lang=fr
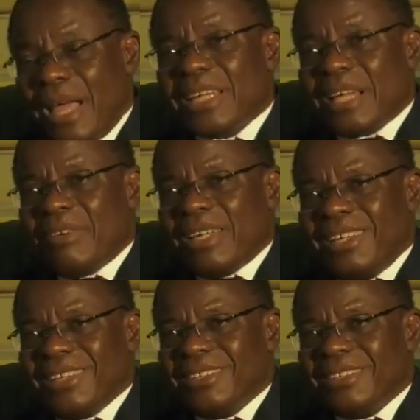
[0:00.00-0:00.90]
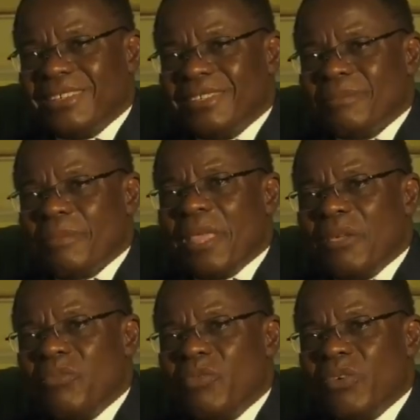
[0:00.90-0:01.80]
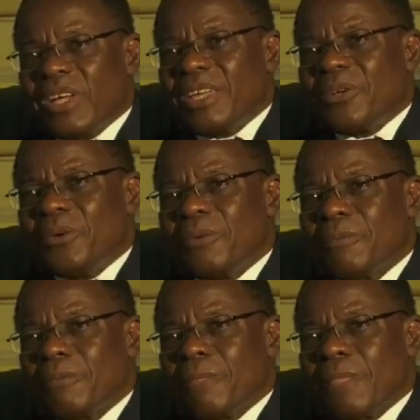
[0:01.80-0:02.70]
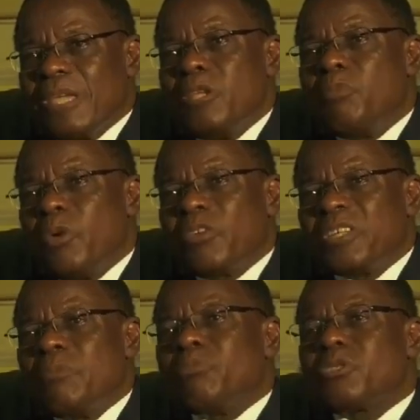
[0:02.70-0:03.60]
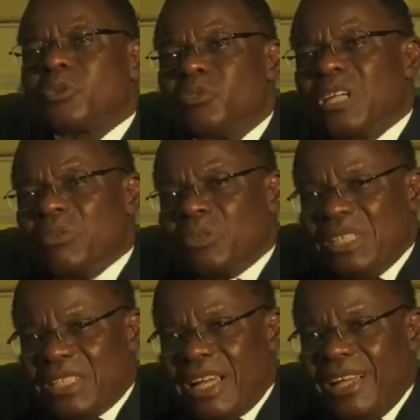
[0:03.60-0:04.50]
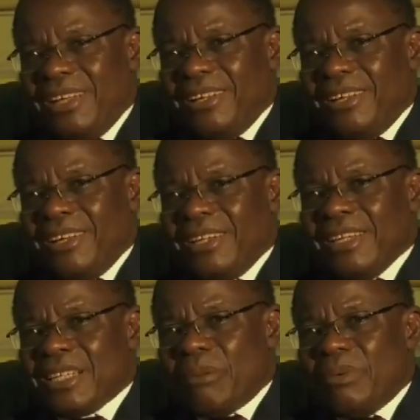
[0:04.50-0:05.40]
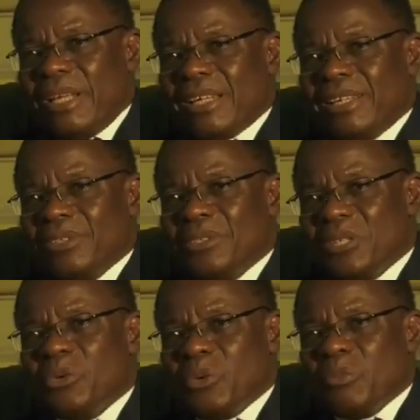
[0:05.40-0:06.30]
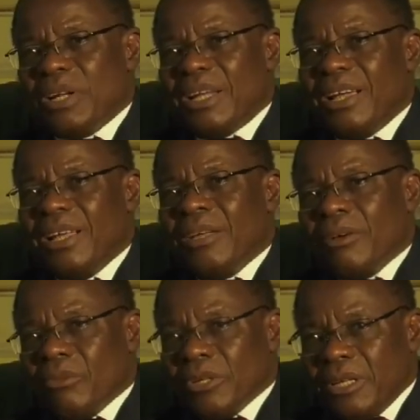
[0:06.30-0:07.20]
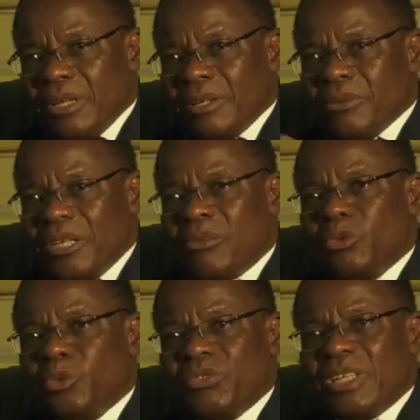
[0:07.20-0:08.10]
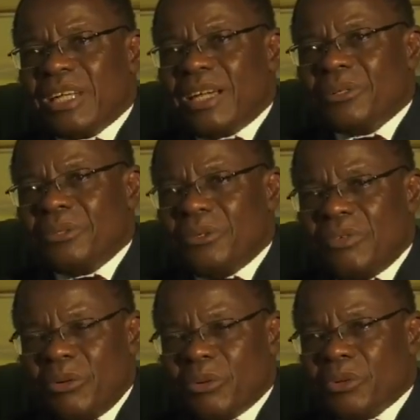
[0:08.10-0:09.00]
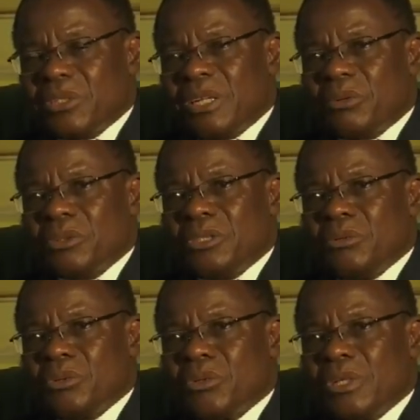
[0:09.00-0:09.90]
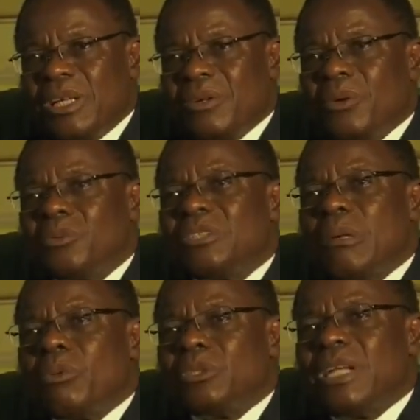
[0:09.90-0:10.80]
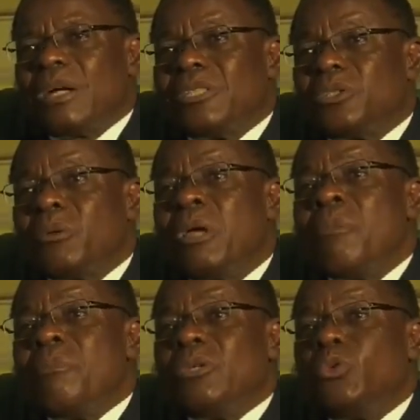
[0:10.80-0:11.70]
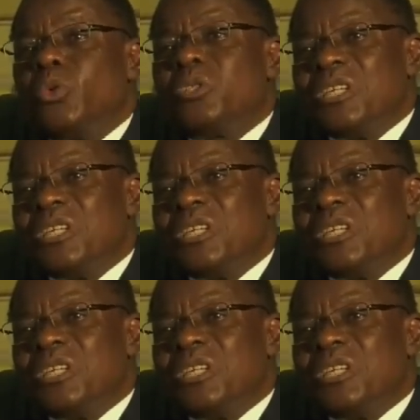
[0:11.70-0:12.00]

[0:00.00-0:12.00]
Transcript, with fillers: a travaillé. Et vous verrez qu'ils ne peuvent rien puisque nous avons déjà un exemplaire de ces documents-là il vous souviendra que devant le Conseil constitutionnel, on nous a posé la question, mais d'où